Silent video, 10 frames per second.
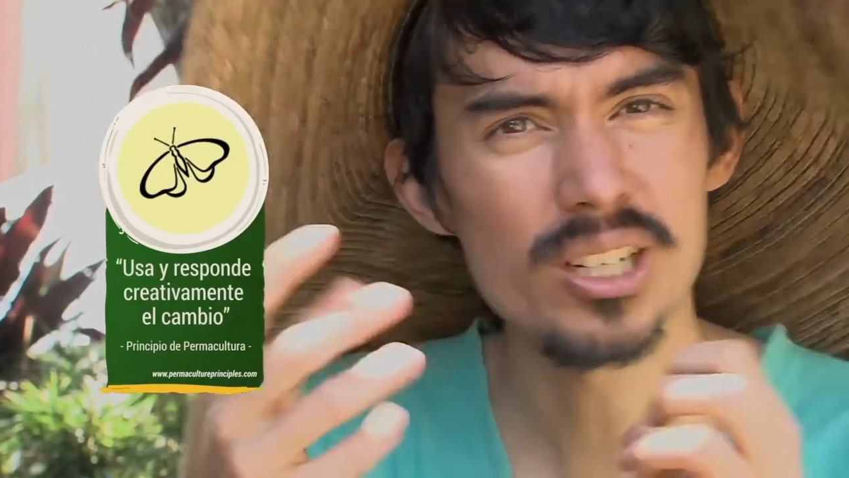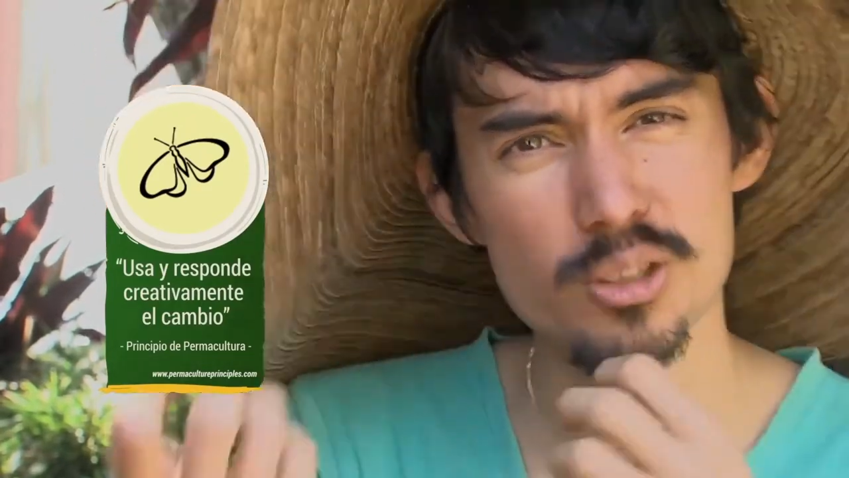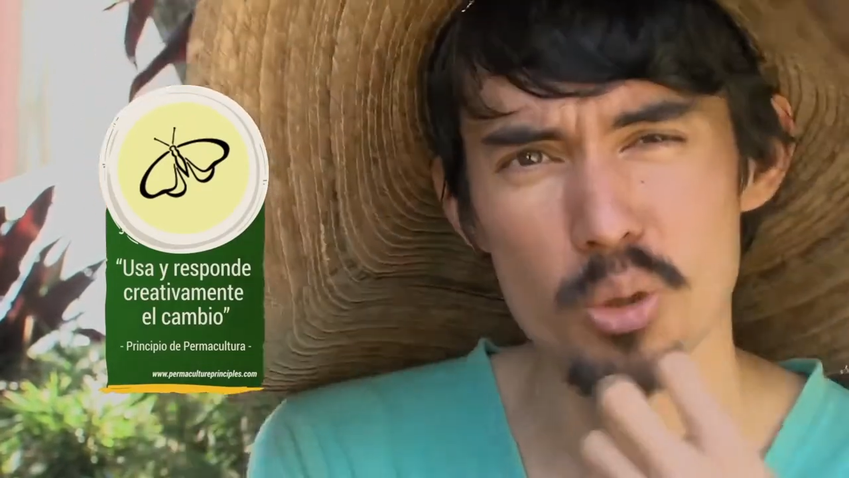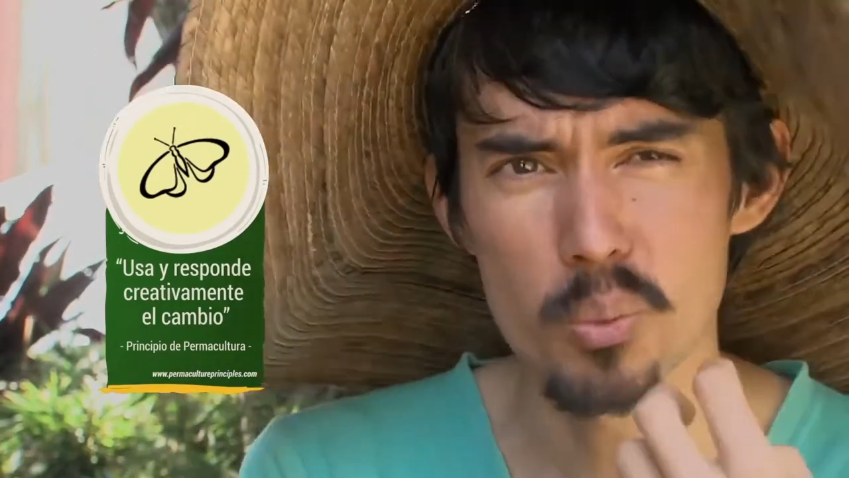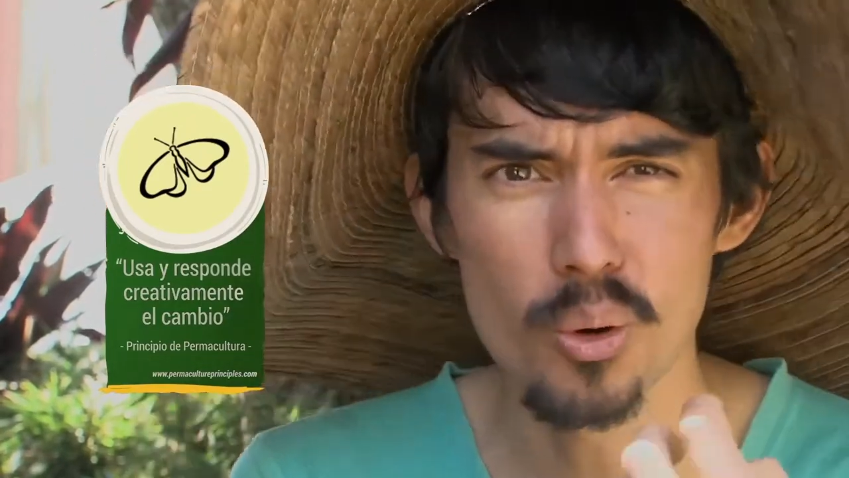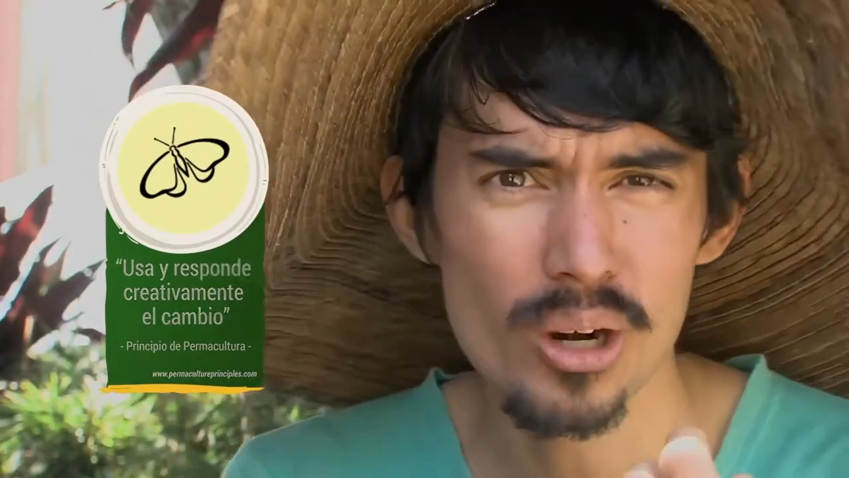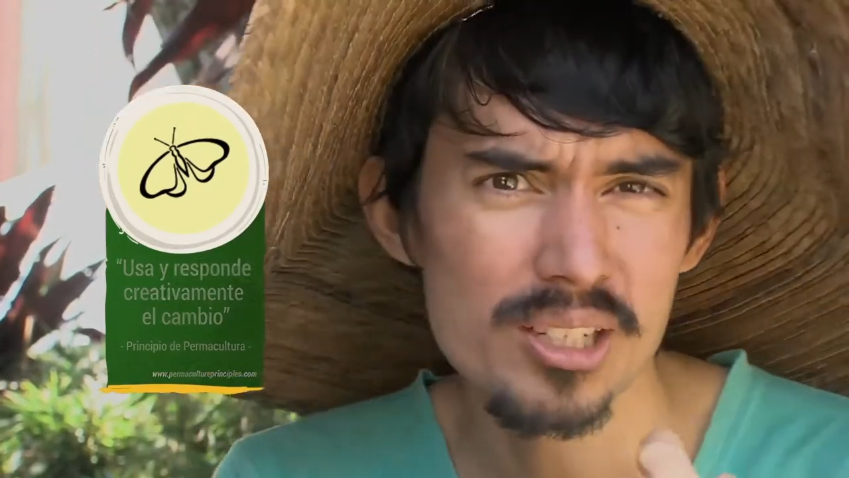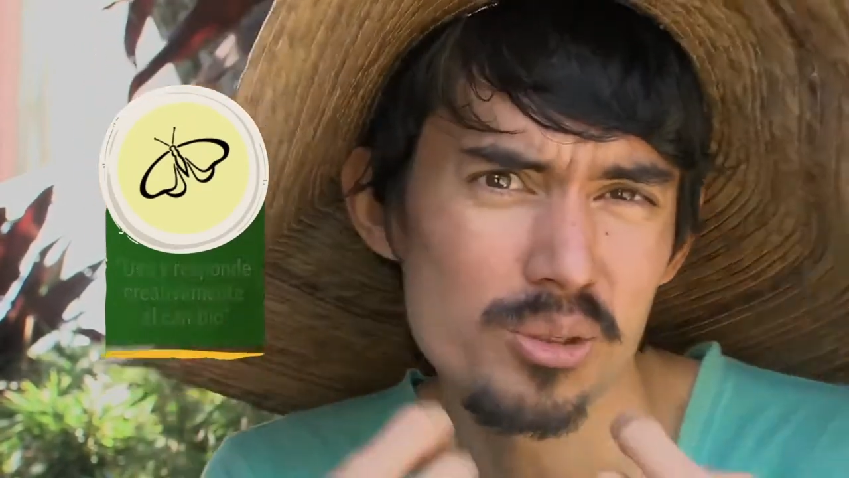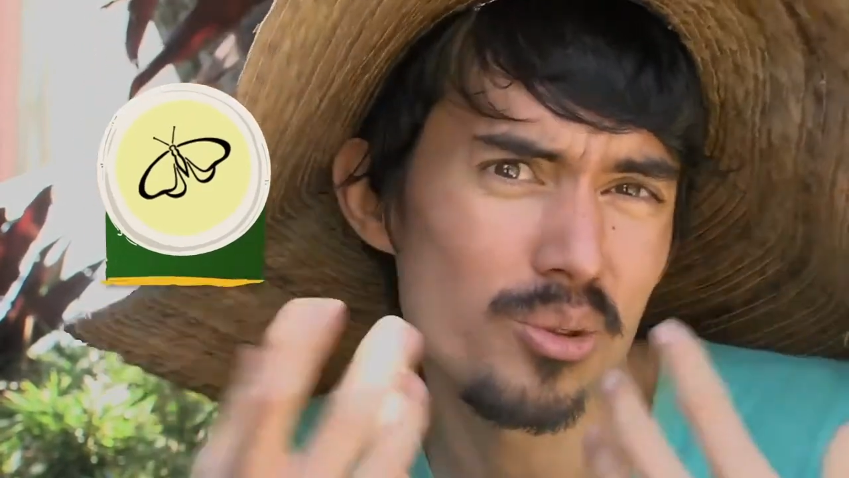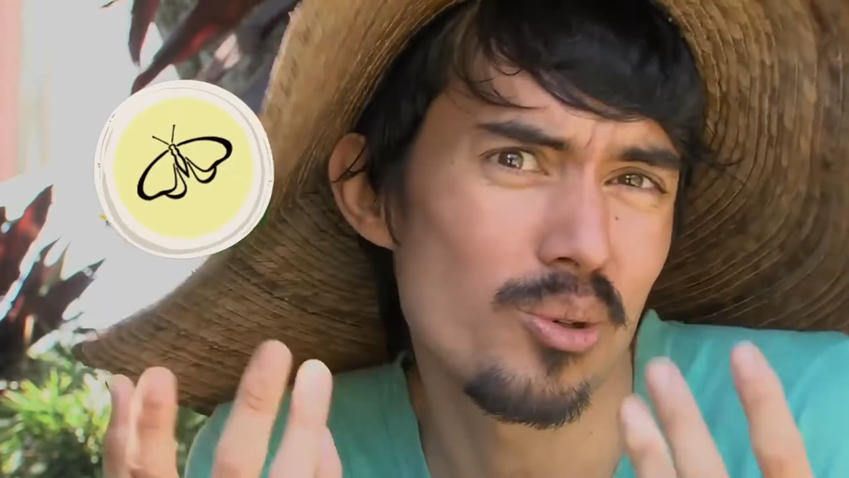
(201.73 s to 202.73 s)
otras
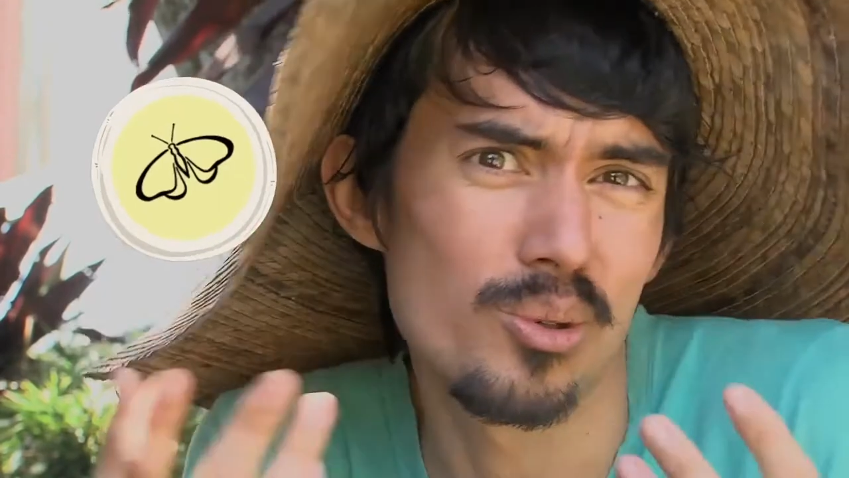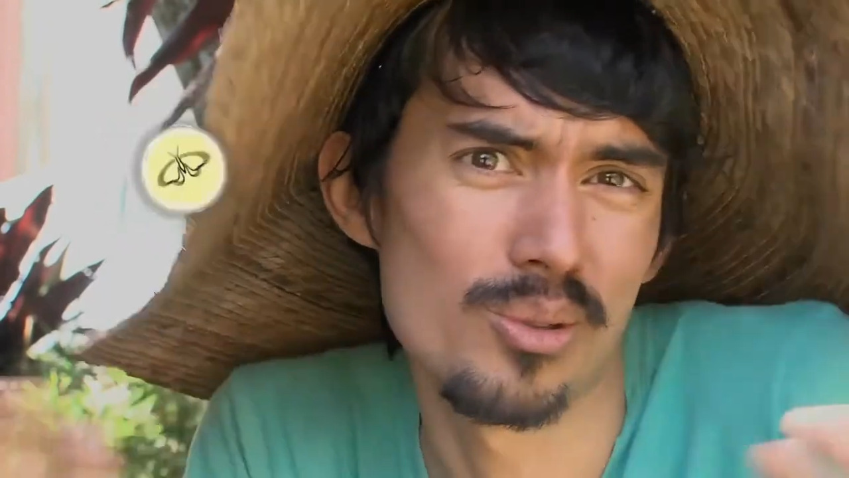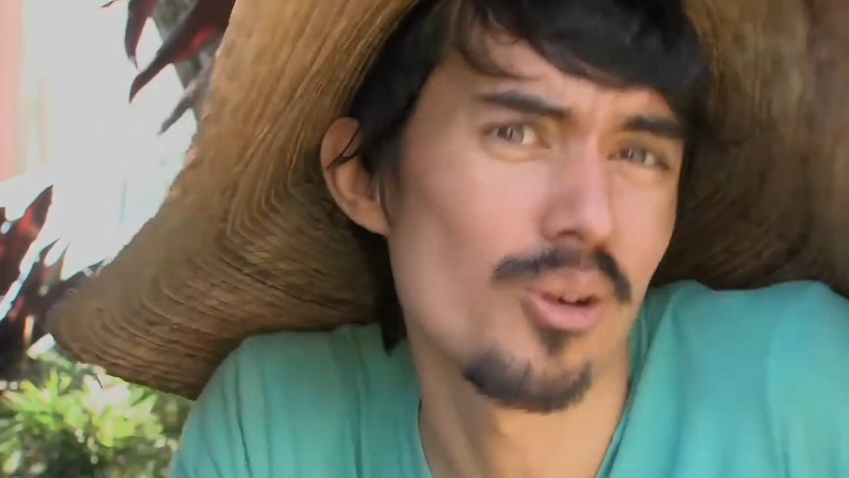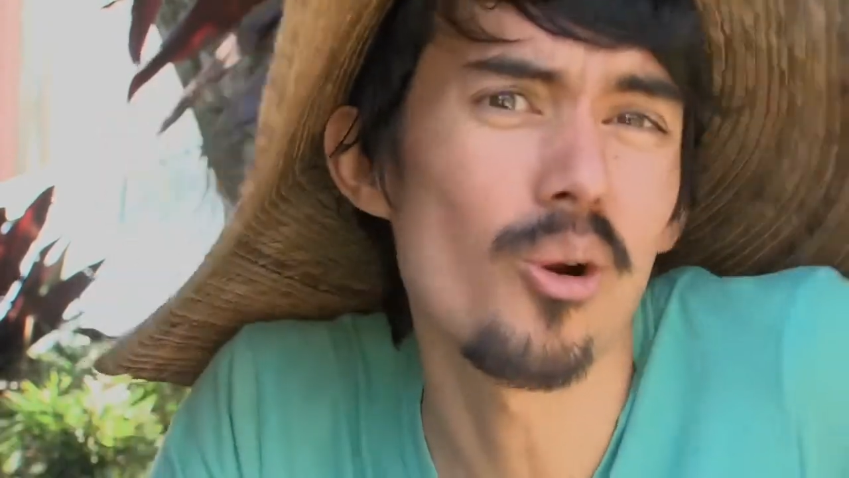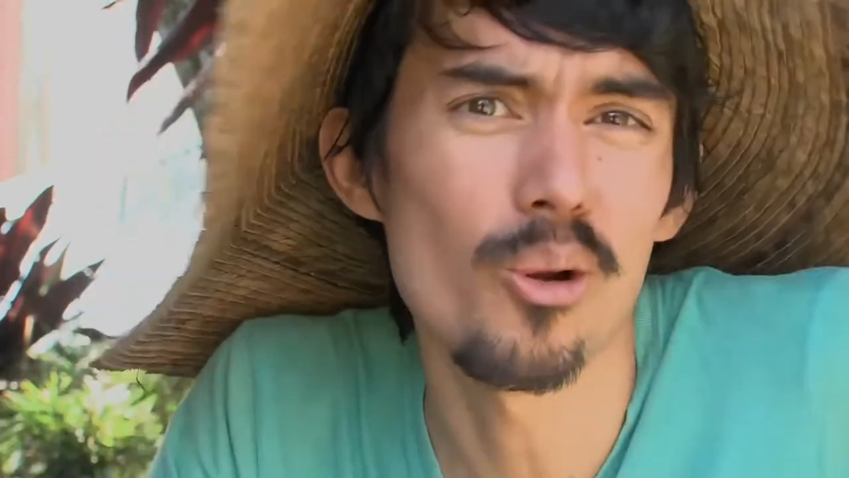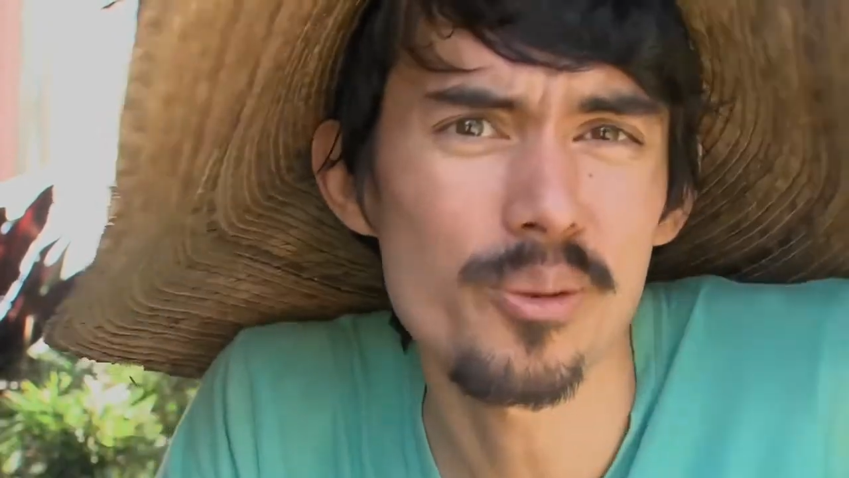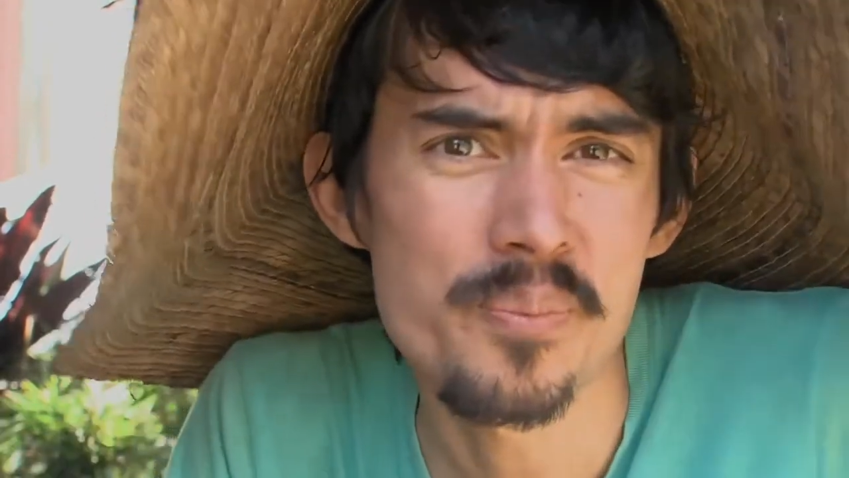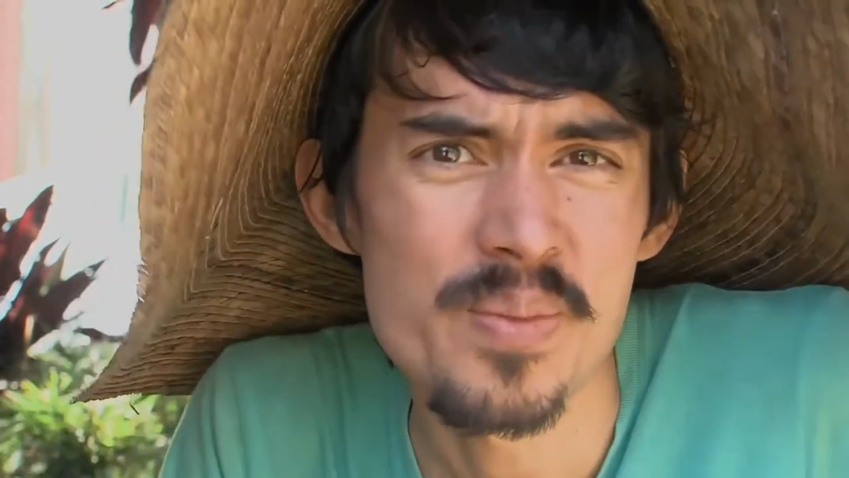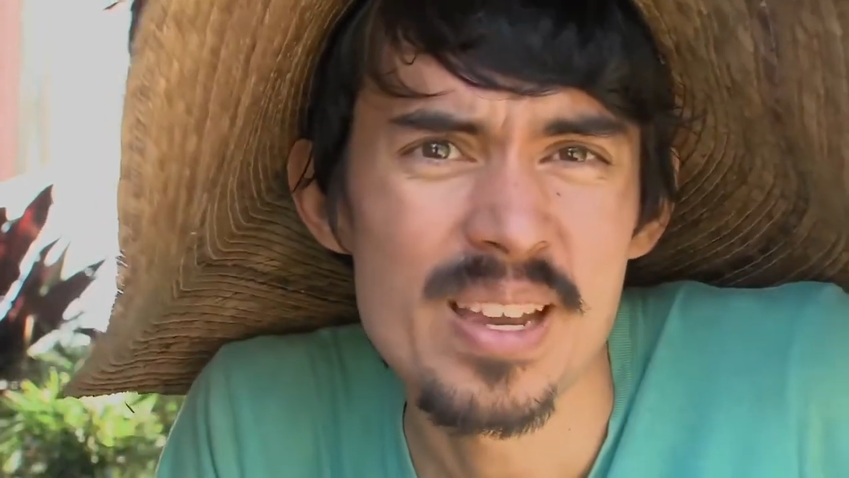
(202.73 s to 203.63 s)
hormonas, otro olor